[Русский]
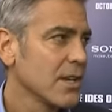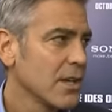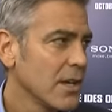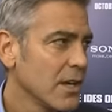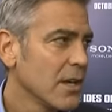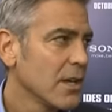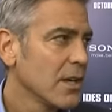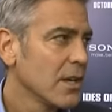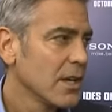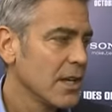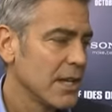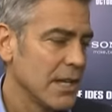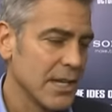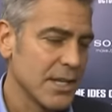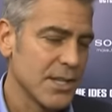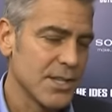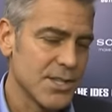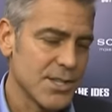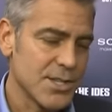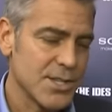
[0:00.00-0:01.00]
Мой отец
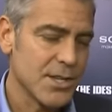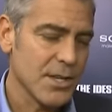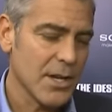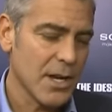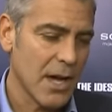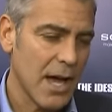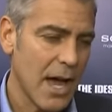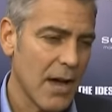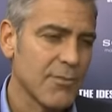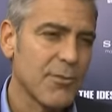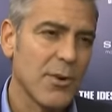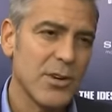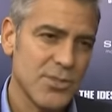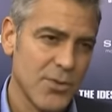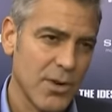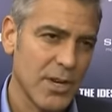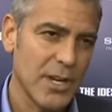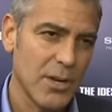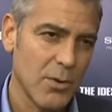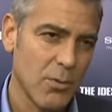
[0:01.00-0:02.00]
пробовал избраться, я
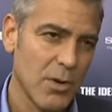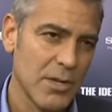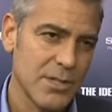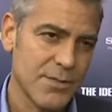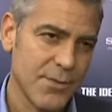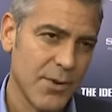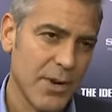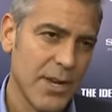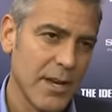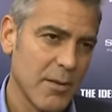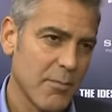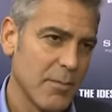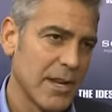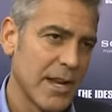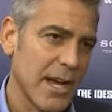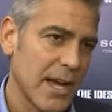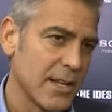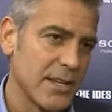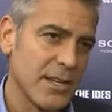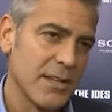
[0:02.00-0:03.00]
смотрел на то, что
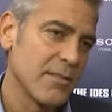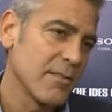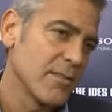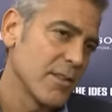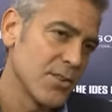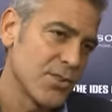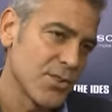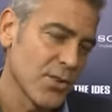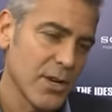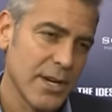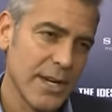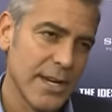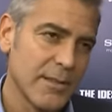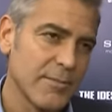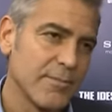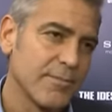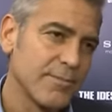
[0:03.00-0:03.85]
происходит, видел,